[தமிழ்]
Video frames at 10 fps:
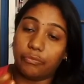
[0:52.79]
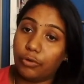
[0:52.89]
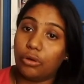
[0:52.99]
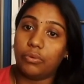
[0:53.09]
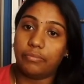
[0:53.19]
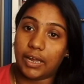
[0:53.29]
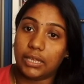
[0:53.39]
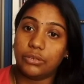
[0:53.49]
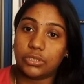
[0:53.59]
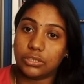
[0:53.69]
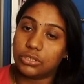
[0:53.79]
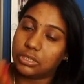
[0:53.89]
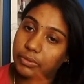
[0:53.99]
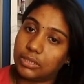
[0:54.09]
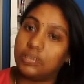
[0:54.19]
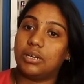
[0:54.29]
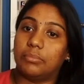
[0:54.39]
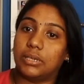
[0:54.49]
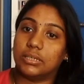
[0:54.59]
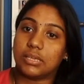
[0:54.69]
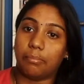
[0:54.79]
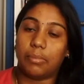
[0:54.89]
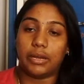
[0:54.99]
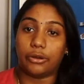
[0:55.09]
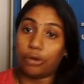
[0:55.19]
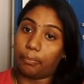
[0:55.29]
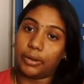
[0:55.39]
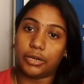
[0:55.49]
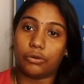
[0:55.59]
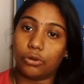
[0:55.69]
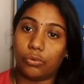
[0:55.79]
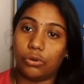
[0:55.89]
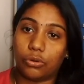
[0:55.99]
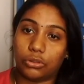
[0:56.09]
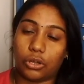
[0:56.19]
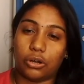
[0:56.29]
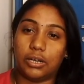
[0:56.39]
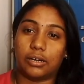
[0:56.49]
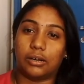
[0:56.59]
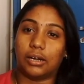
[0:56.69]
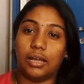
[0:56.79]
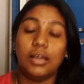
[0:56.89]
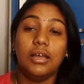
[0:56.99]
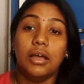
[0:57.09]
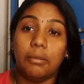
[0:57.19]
இவ்வளவு வேலையும் செஞ்சுட்டு வந்துட்டு நம்ம சம்பாதிக்கணும் அப்படின்னு கூட உங்களுக்கு ஒரு தாட் இருக்கலாம்